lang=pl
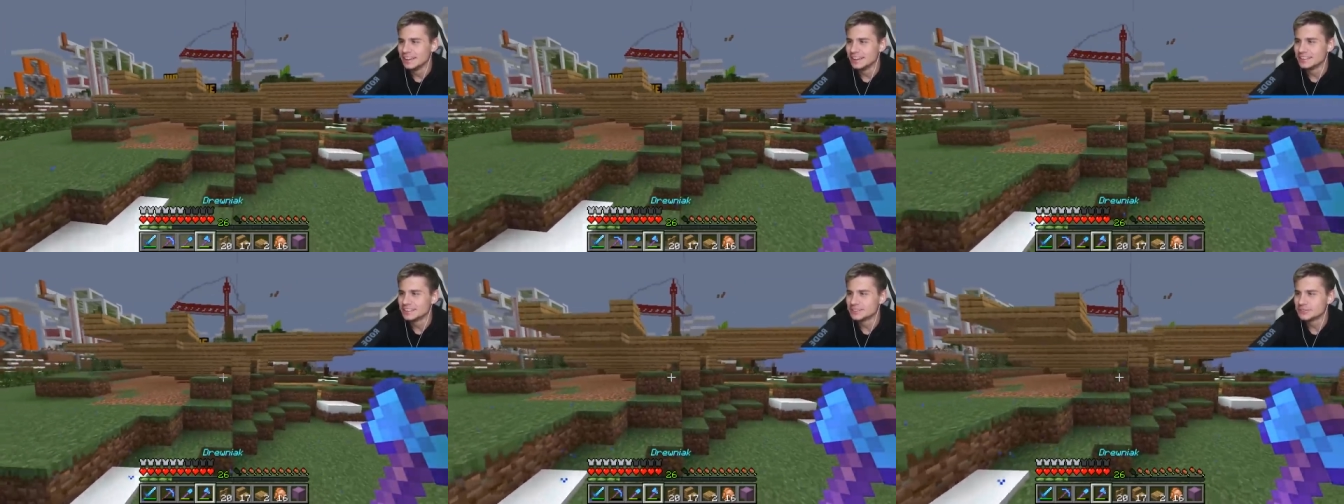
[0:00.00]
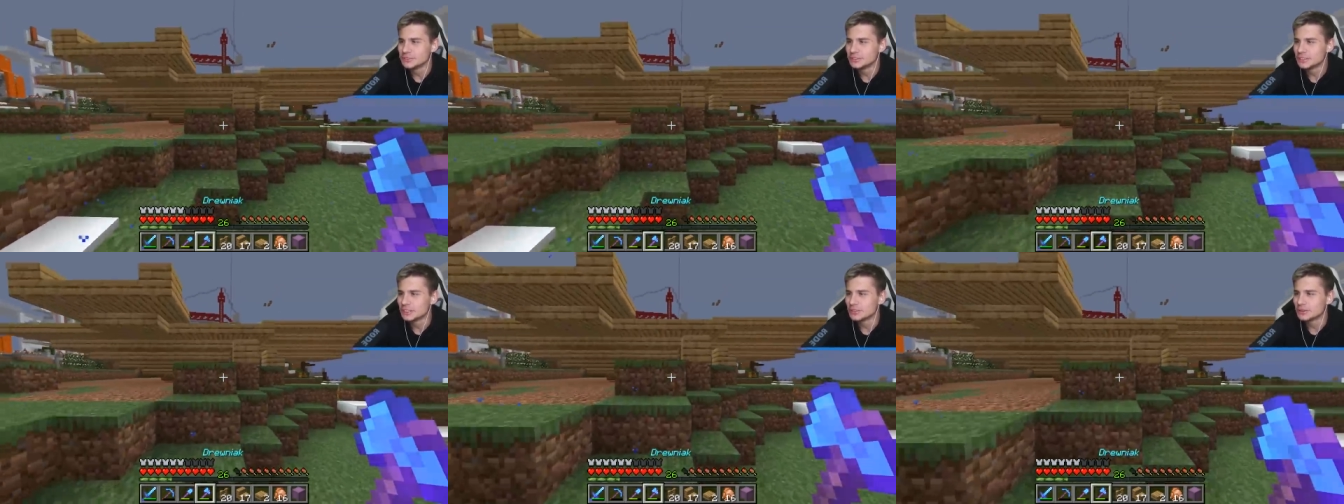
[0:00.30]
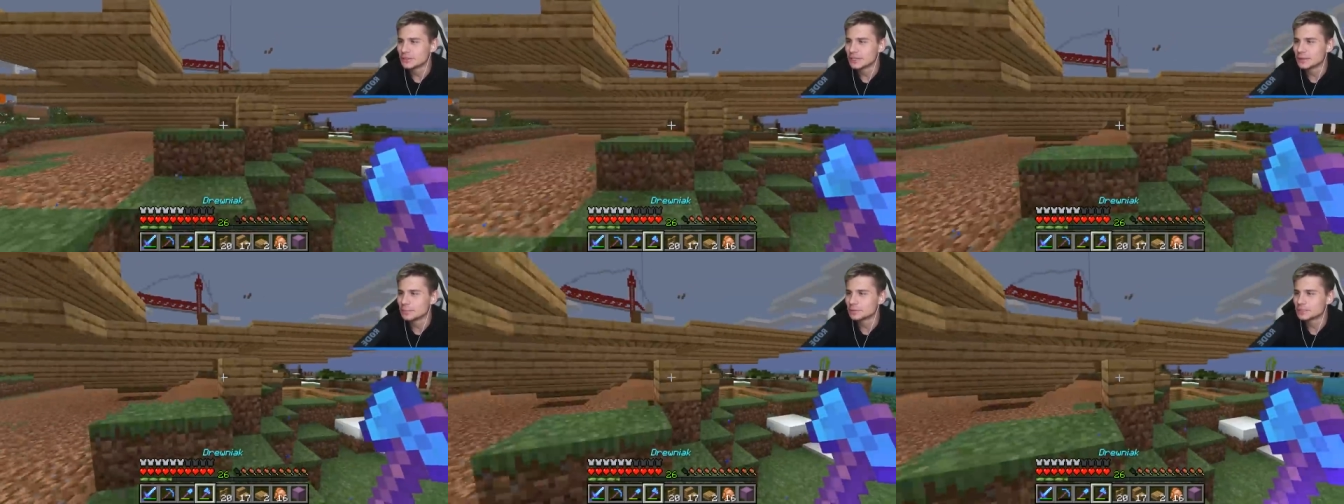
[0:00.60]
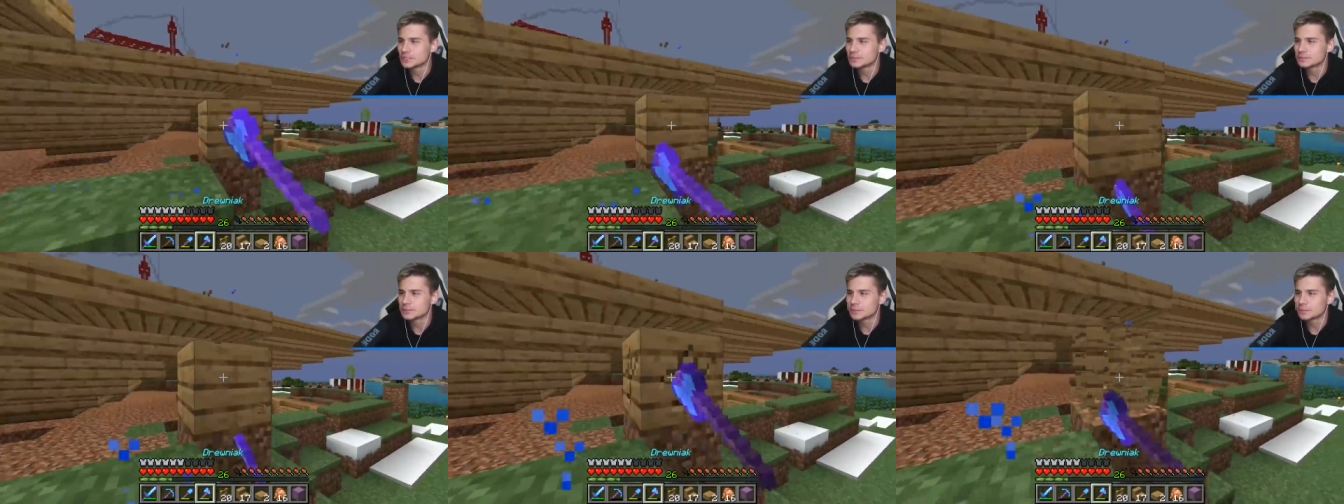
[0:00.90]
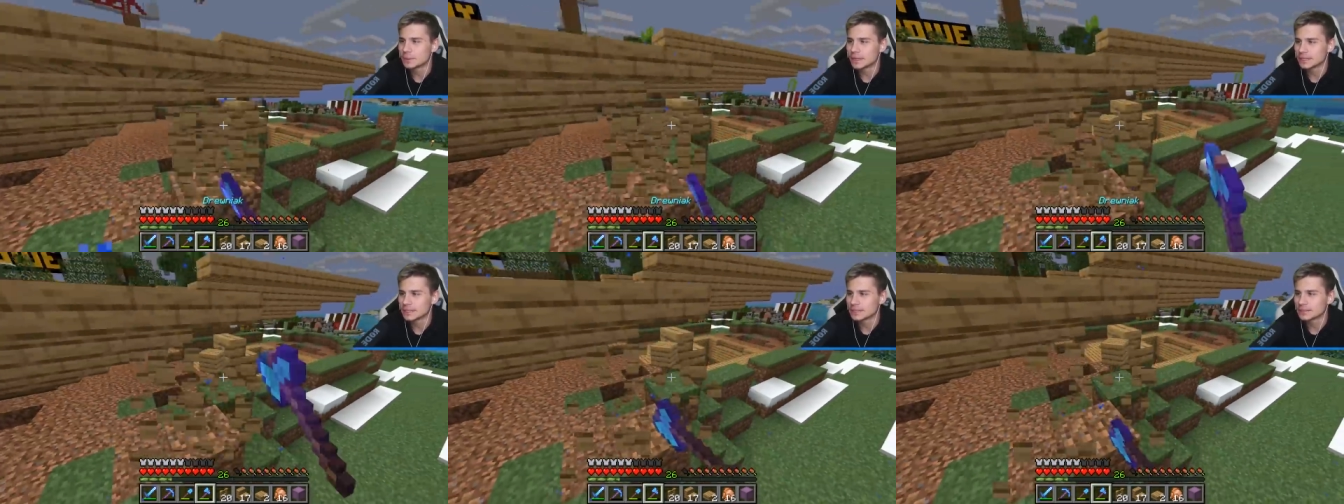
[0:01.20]
Oczywiście tutaj przez
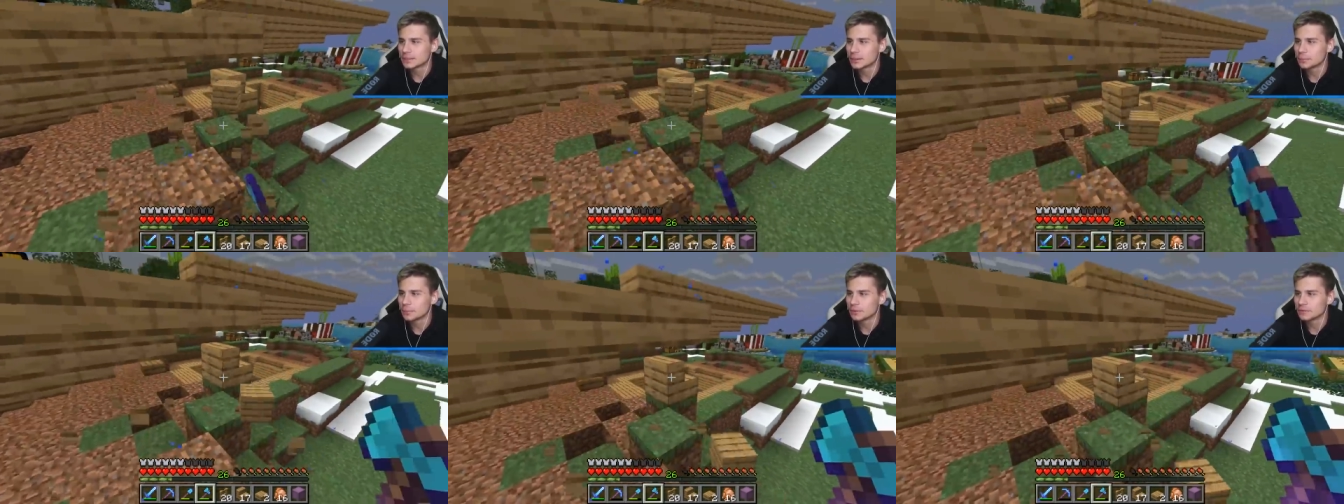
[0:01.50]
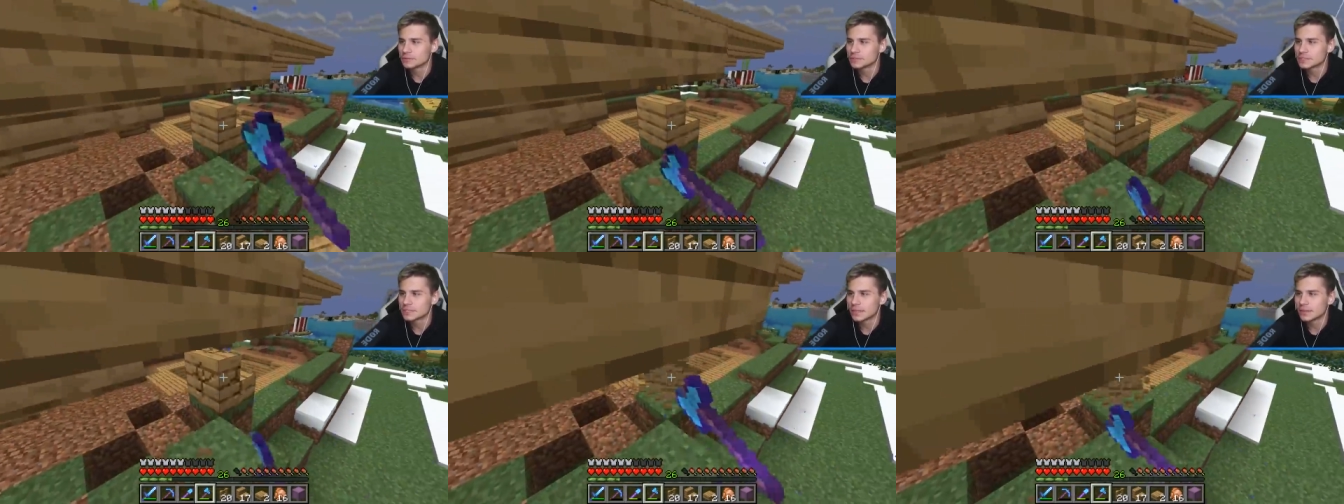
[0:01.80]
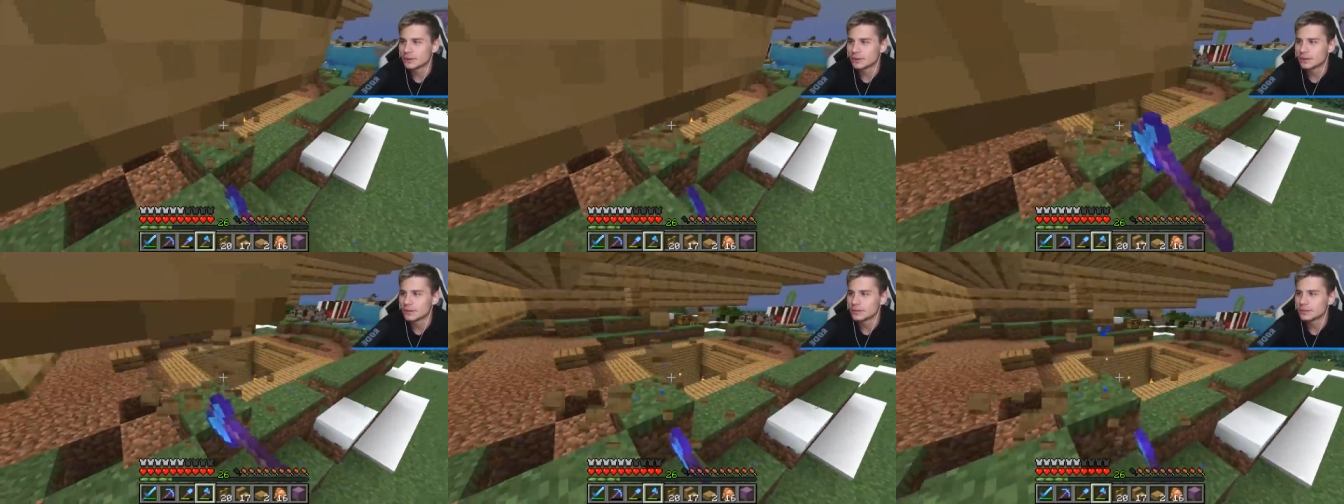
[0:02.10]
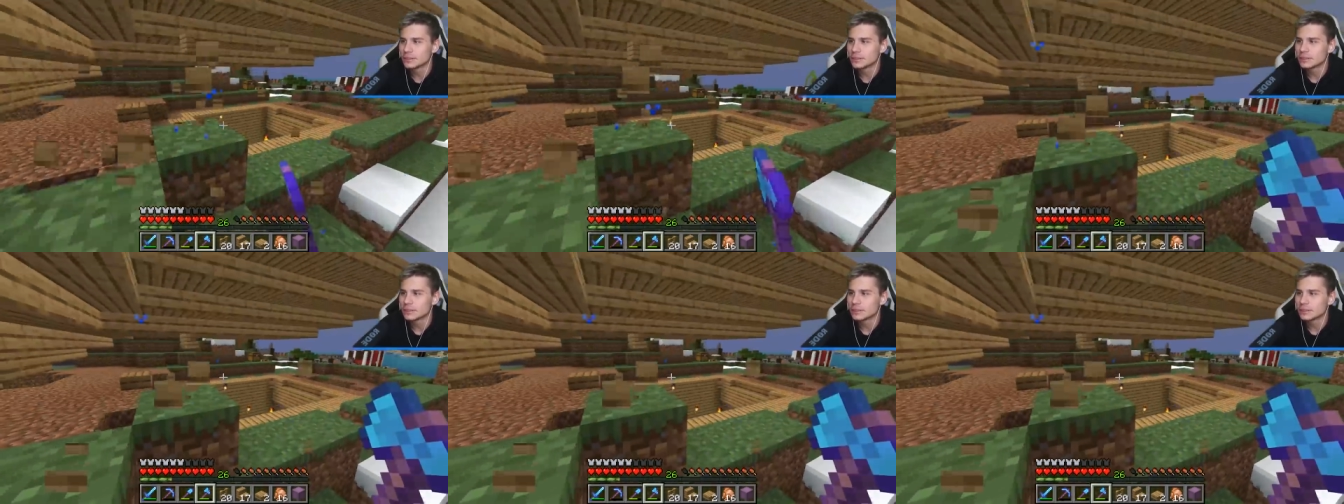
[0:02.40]
przypadek to powstało,